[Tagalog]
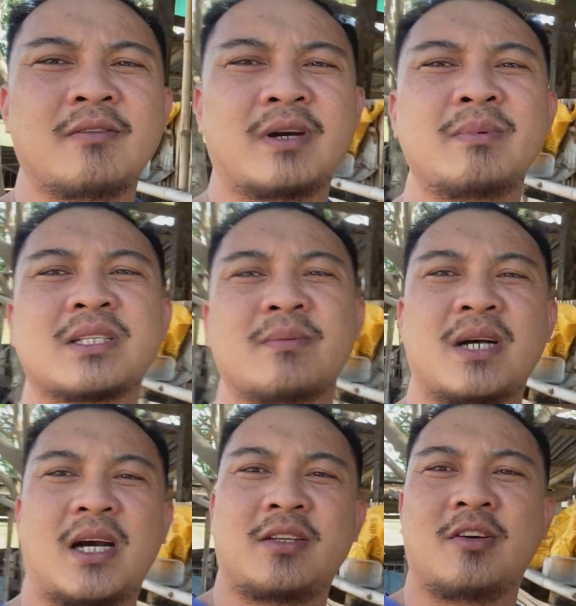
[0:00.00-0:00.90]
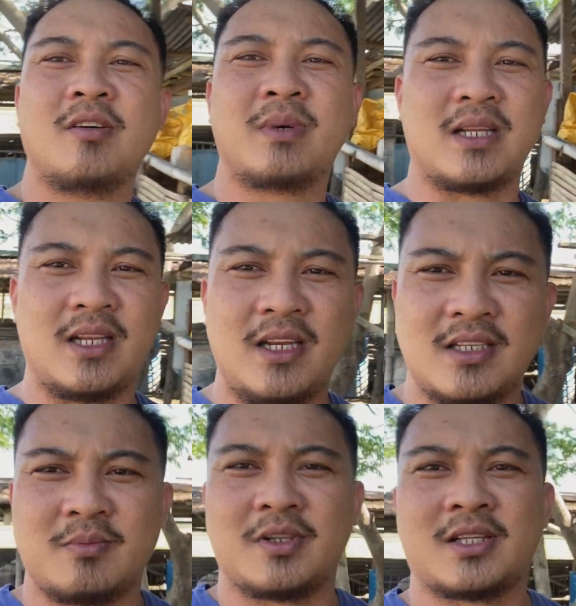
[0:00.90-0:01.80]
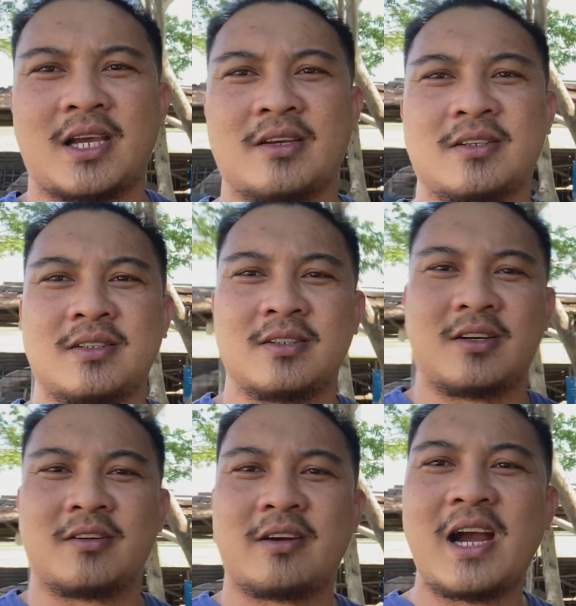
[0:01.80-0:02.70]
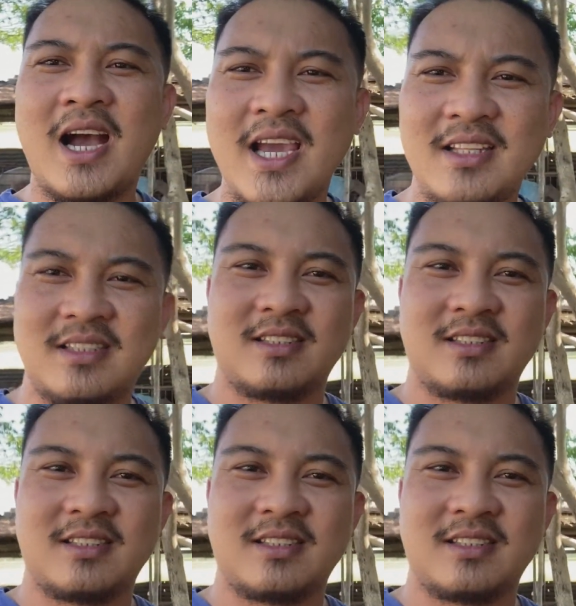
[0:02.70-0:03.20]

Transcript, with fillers: kabarbis, samahan nyo ako. Maglilinis muna tayo. Alright!